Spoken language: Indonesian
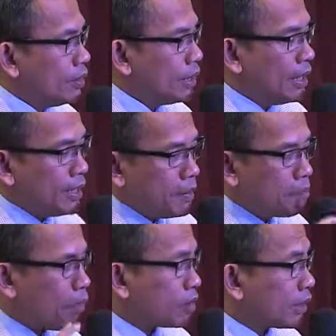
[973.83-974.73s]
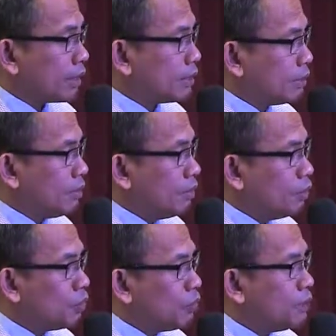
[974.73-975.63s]
Dia diproses
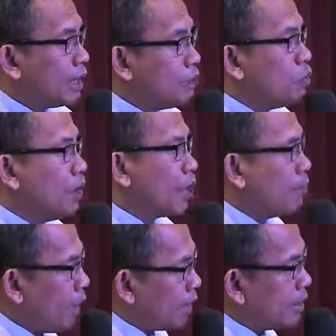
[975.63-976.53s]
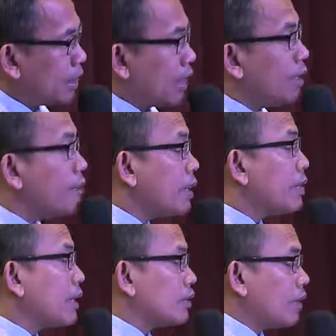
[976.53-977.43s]
untuk menjadi muda kembali. Caranya
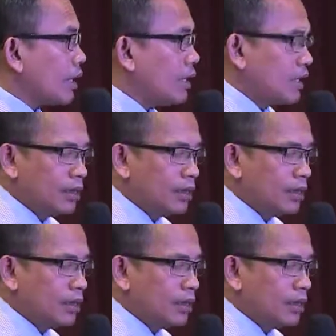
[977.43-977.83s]
bagaimana saudara?